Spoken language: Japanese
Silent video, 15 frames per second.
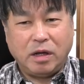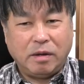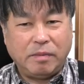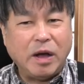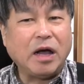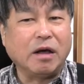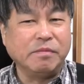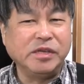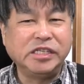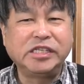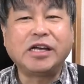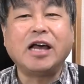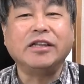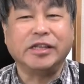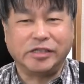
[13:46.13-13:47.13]
バーが
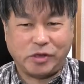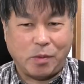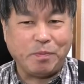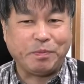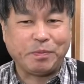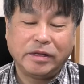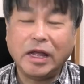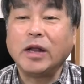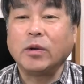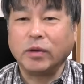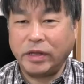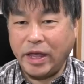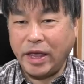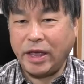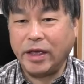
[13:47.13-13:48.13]
短いんですよなの
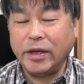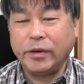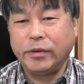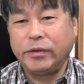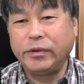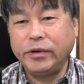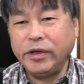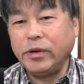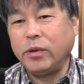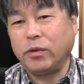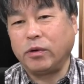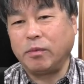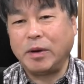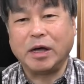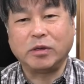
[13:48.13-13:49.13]
で古い方
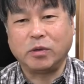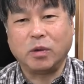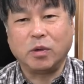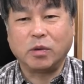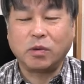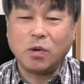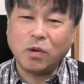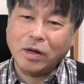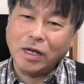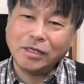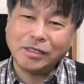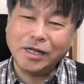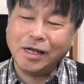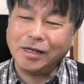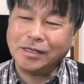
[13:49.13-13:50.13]
のバーと交換し
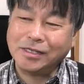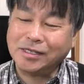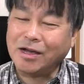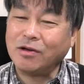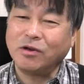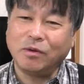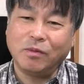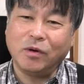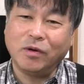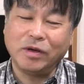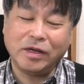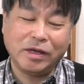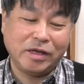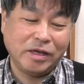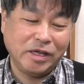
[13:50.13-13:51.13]
て使うのも
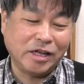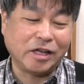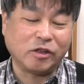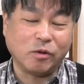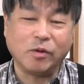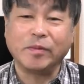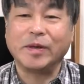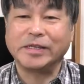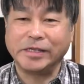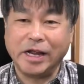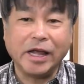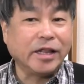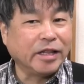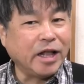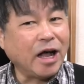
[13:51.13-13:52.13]
いいかと思いますね
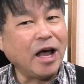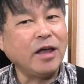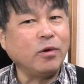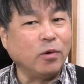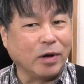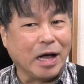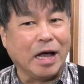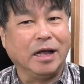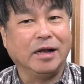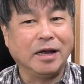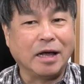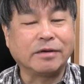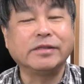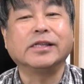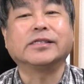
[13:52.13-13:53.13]
長い方が
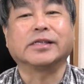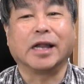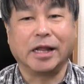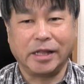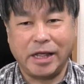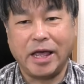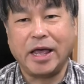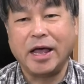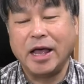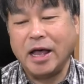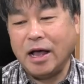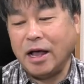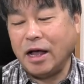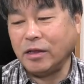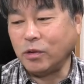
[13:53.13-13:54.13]
楽ですからね
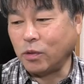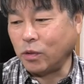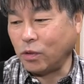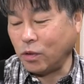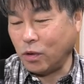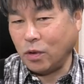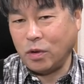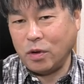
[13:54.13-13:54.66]
あとこの